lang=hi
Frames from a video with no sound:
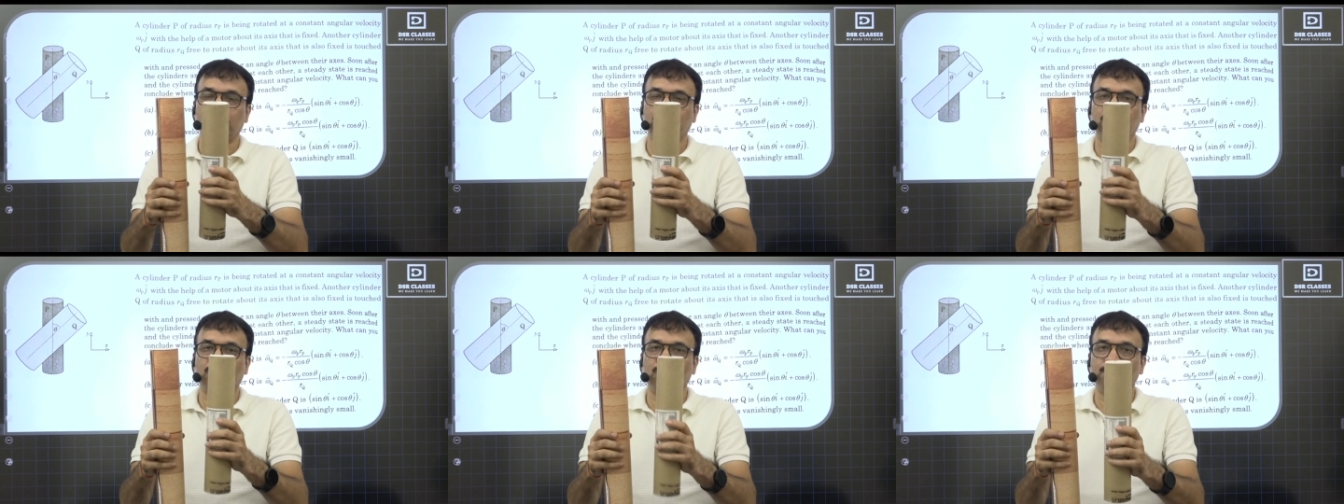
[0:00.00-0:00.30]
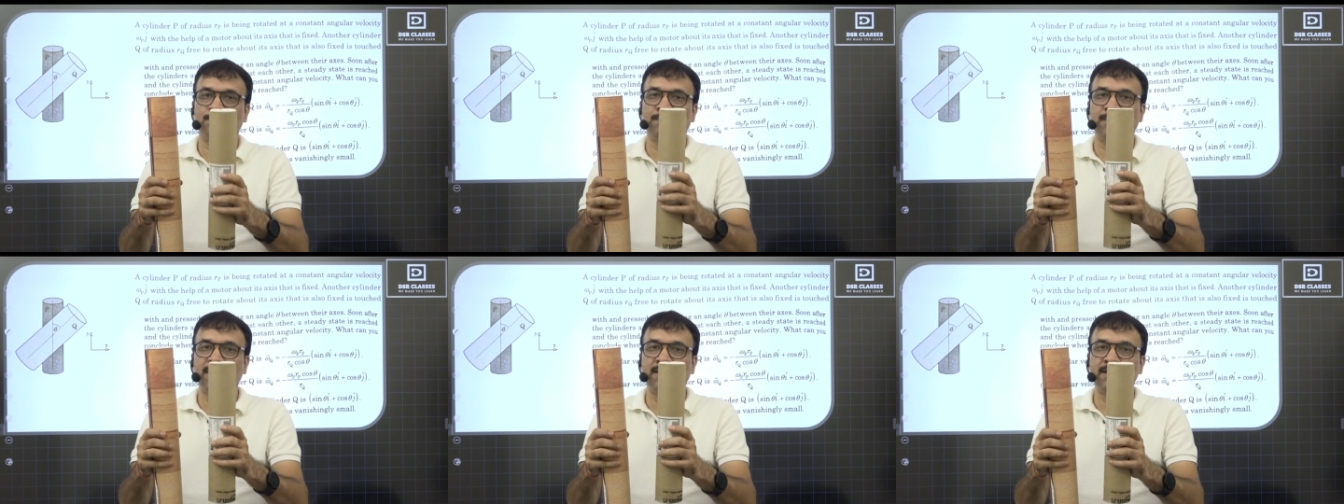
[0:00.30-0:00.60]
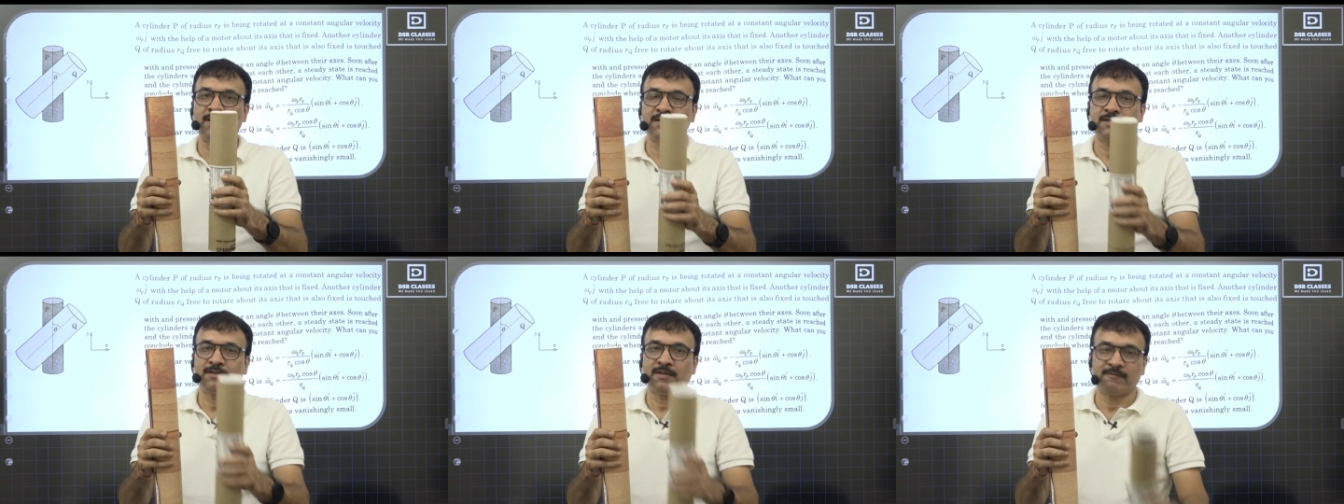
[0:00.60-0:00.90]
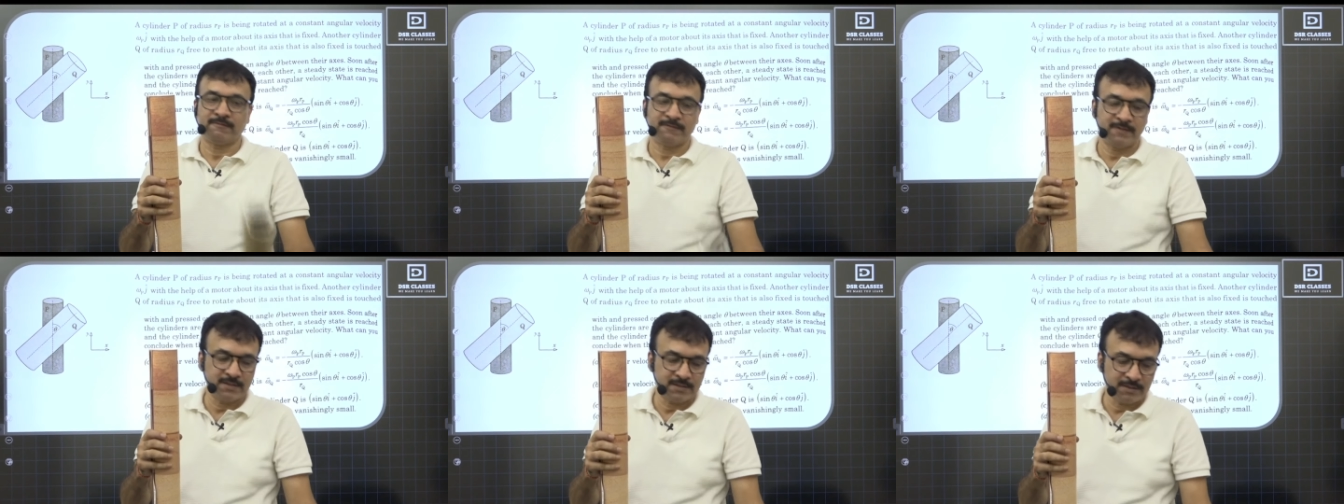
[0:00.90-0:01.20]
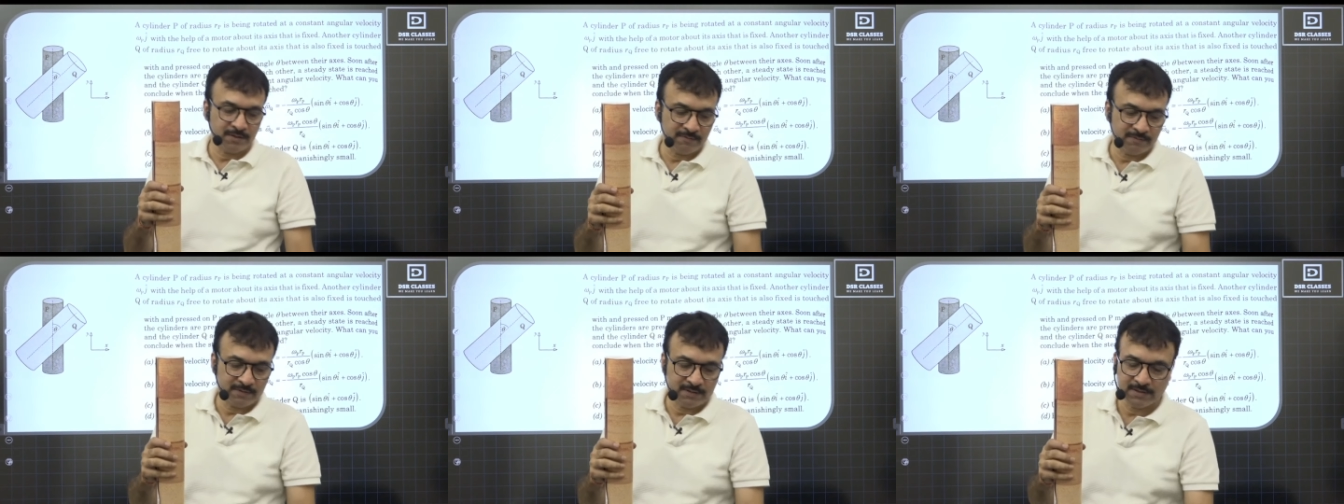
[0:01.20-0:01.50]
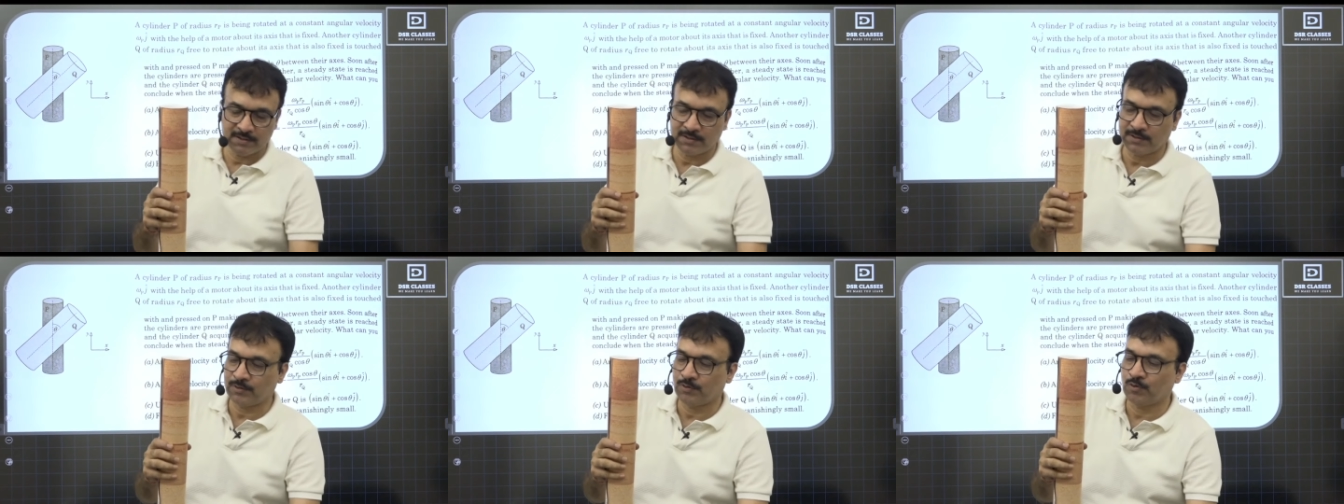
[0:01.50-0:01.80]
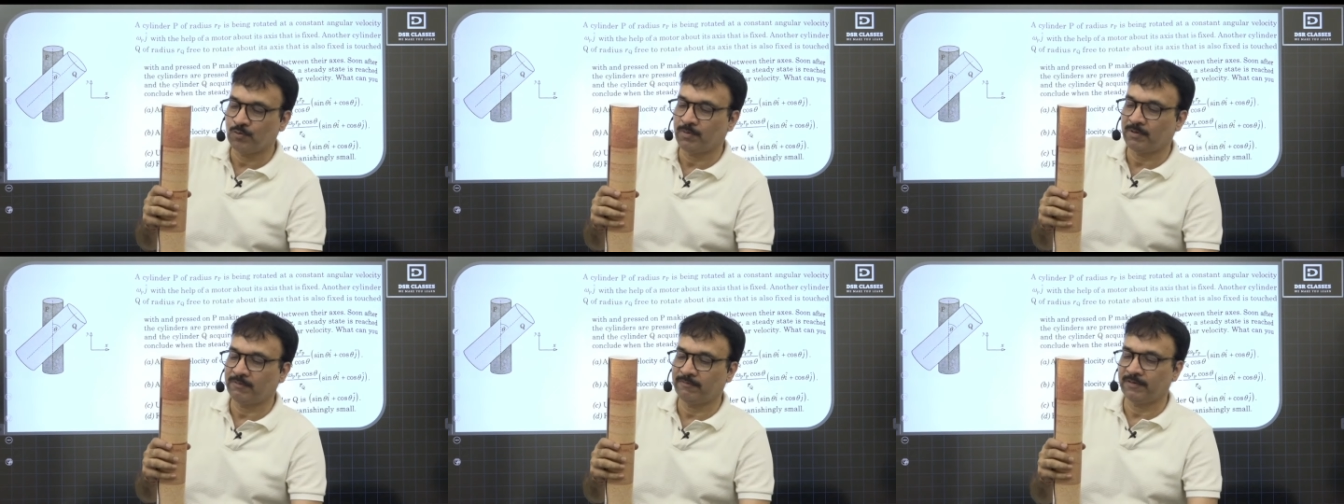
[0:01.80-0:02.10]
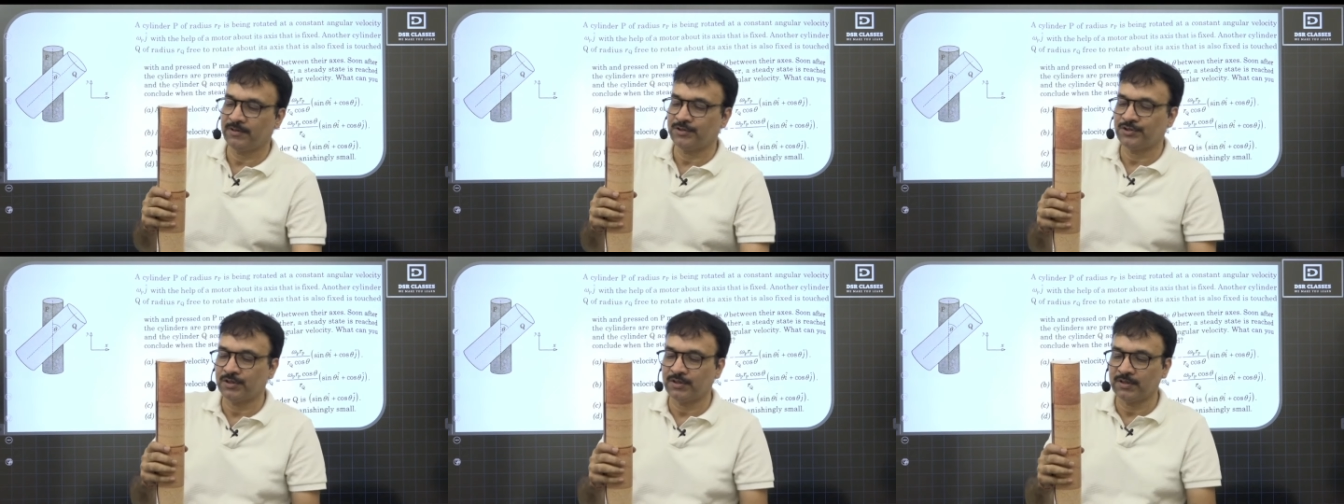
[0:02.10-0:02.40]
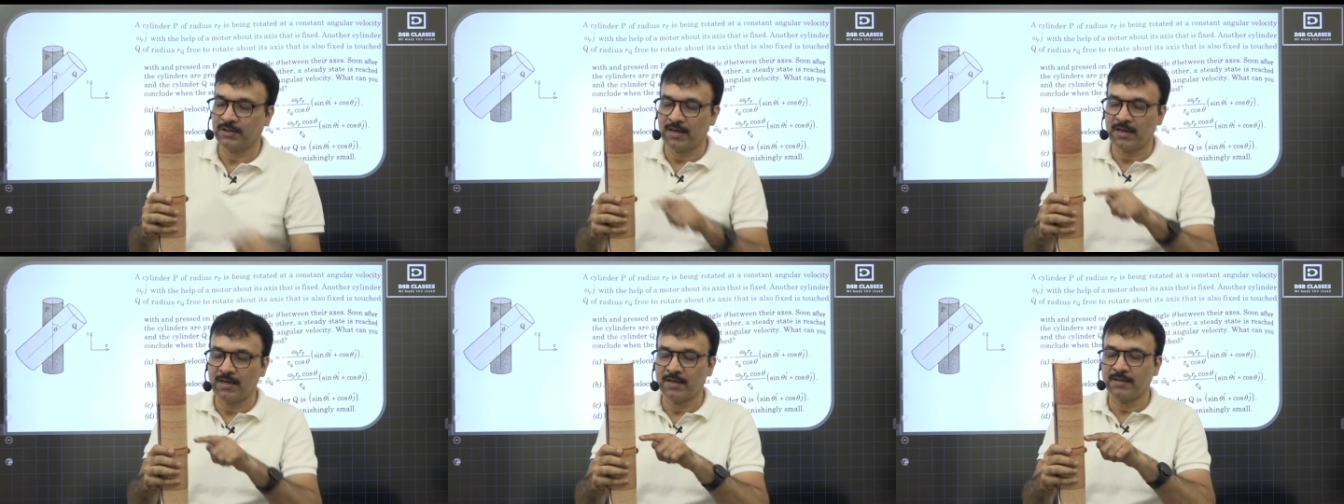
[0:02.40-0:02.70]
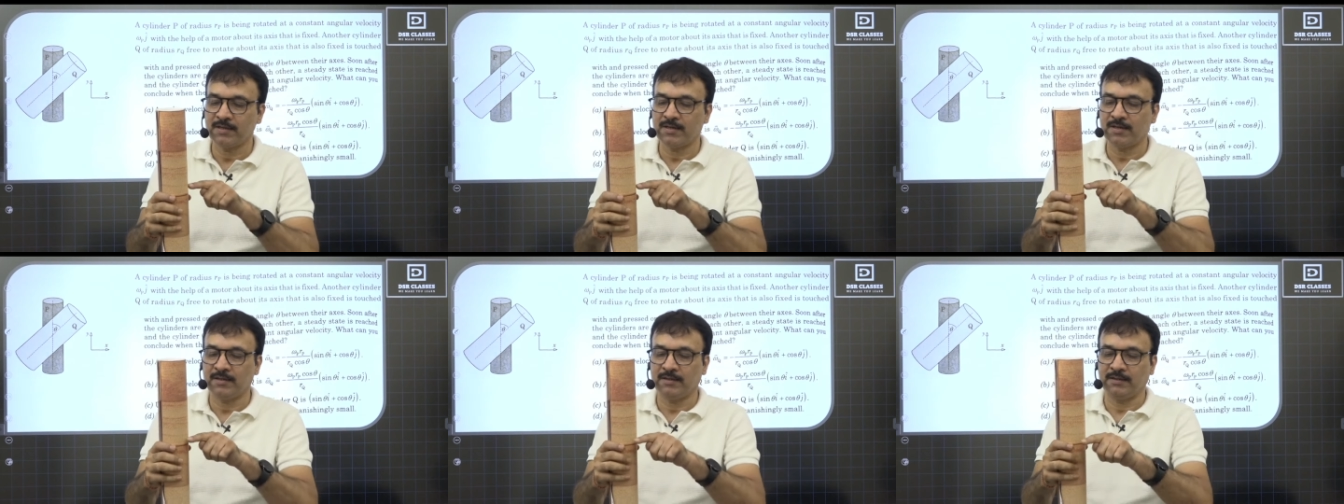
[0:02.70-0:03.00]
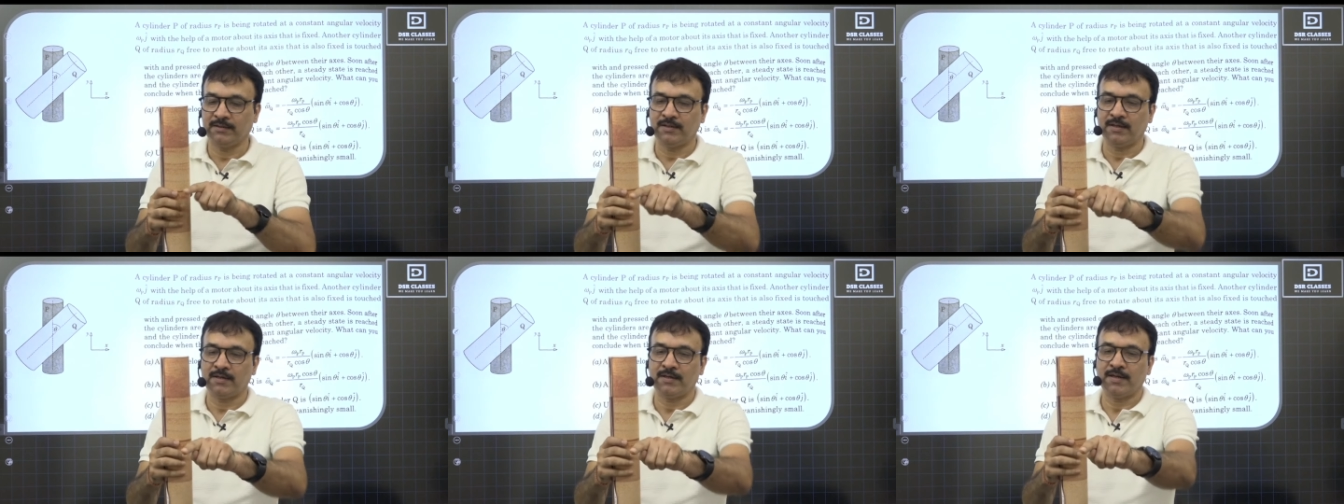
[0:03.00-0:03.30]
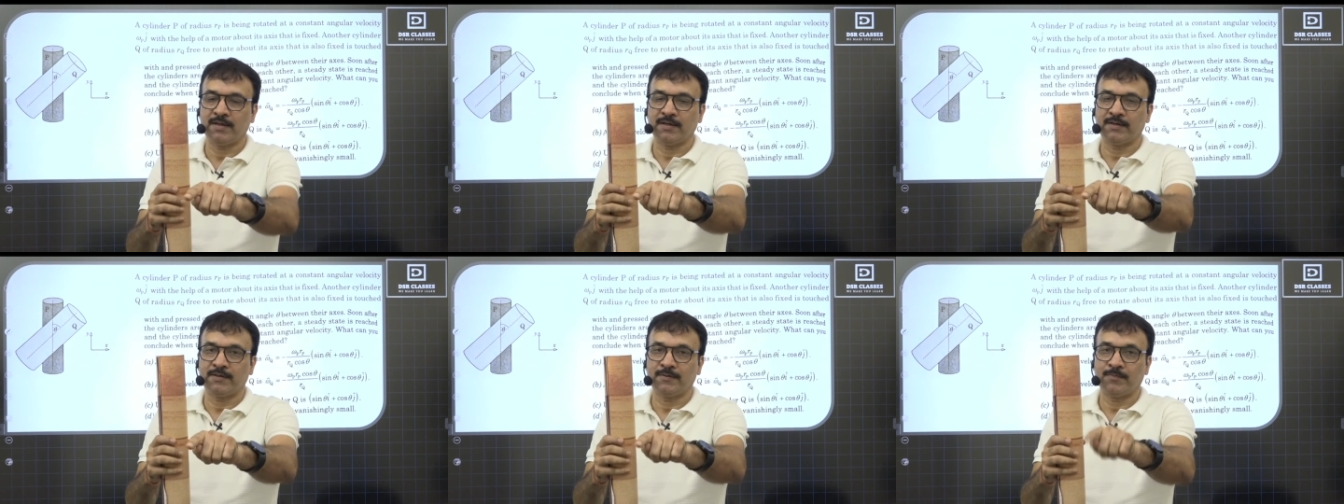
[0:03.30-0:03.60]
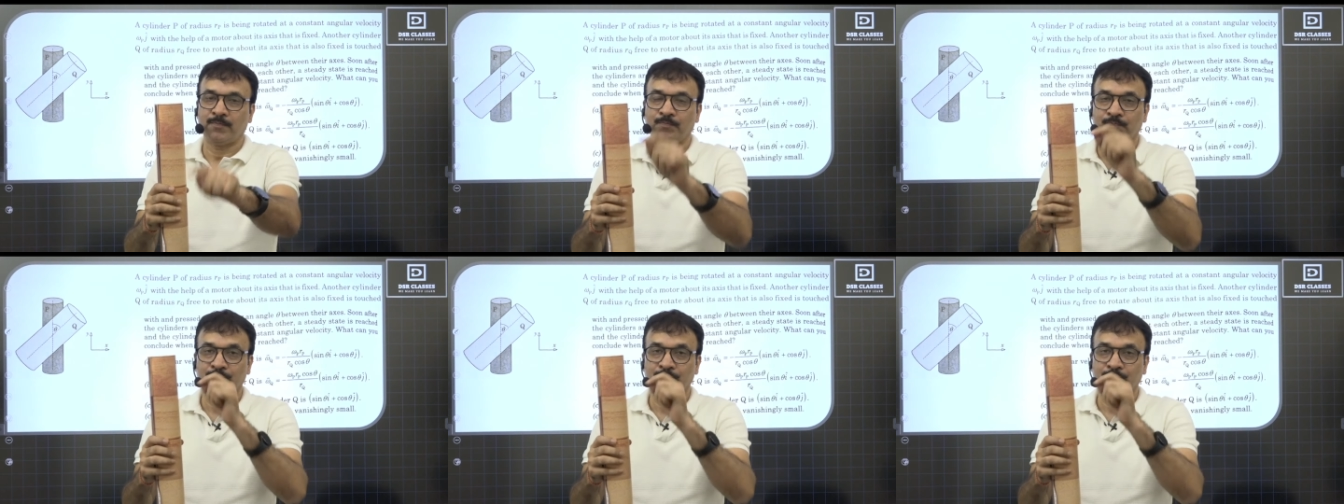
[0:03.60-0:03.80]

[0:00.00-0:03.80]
तो पी के सरफेस की वजह से क्यू पर फ्रिक्शन कहाँ आएगा इधर आएगा